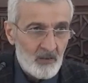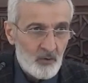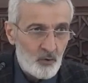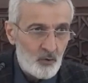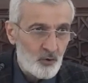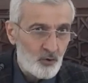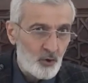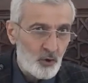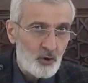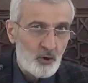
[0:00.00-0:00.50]

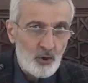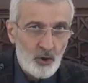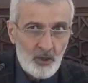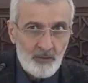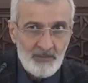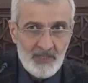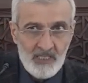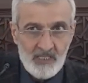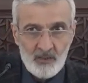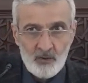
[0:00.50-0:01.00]
küçük
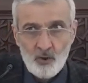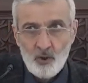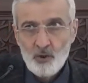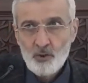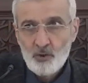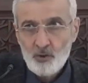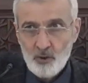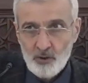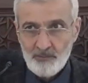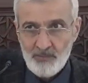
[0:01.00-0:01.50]
görmesin, hor
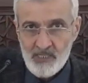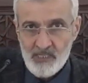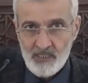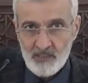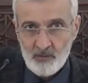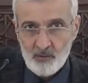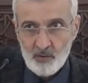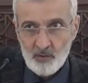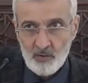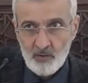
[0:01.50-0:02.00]

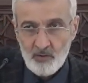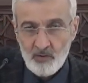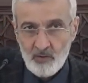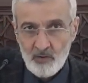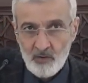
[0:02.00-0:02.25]
görmesin diyor.